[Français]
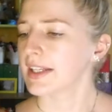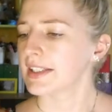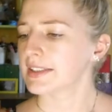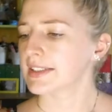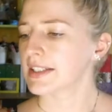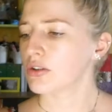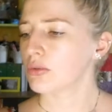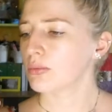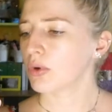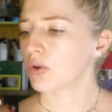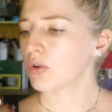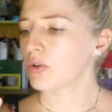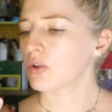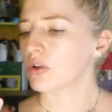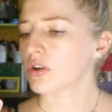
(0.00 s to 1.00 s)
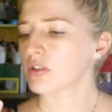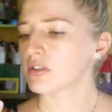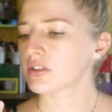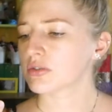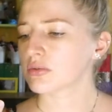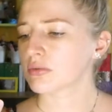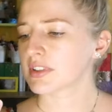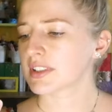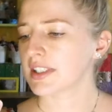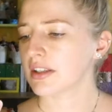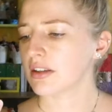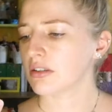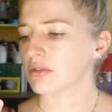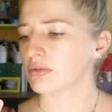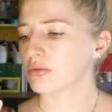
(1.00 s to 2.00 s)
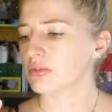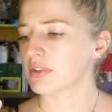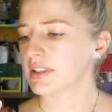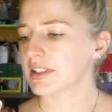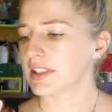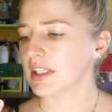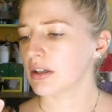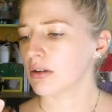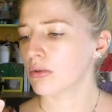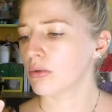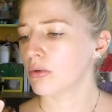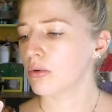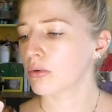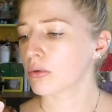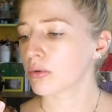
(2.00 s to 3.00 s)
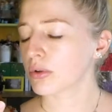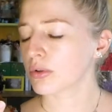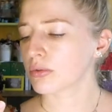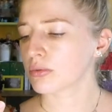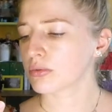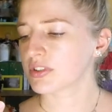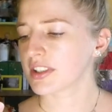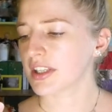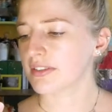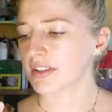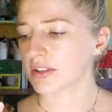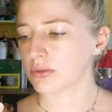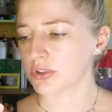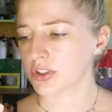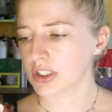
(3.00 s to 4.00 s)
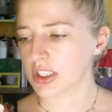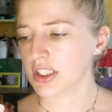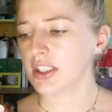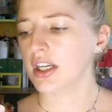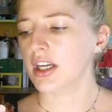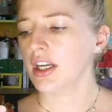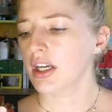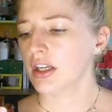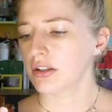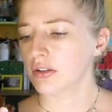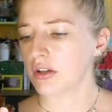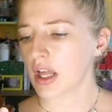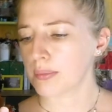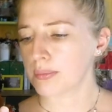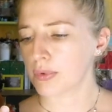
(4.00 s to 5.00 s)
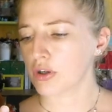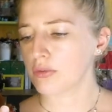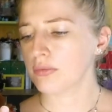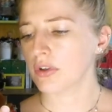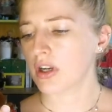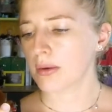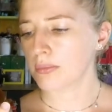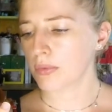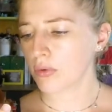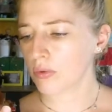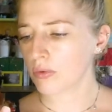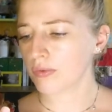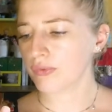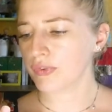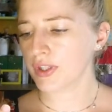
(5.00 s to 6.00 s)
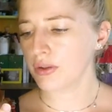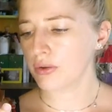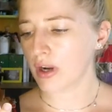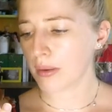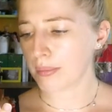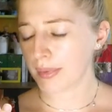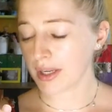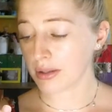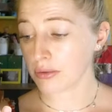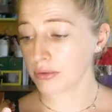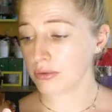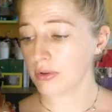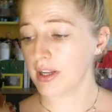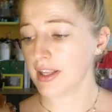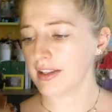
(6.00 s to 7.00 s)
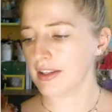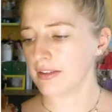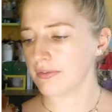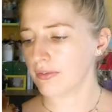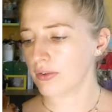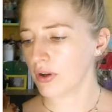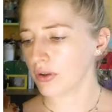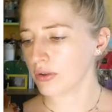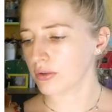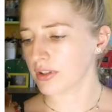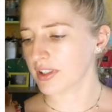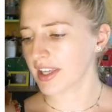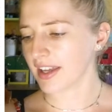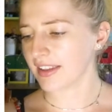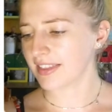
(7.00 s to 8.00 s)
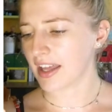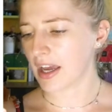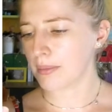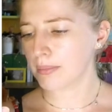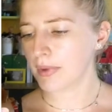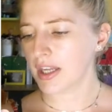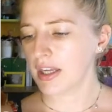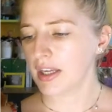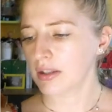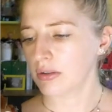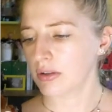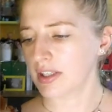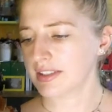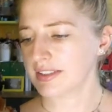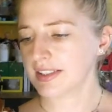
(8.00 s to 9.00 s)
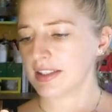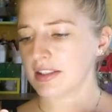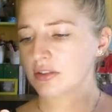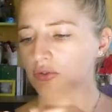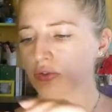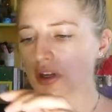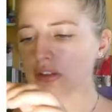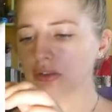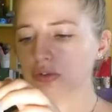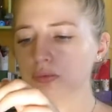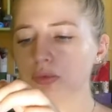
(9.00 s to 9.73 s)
c'est le mango rolls donc c'est du thé au long donc ça vient de Chine de la pomme de la mangue confite de la perle de lait des fleurs de cartam, de l'extrait naturel de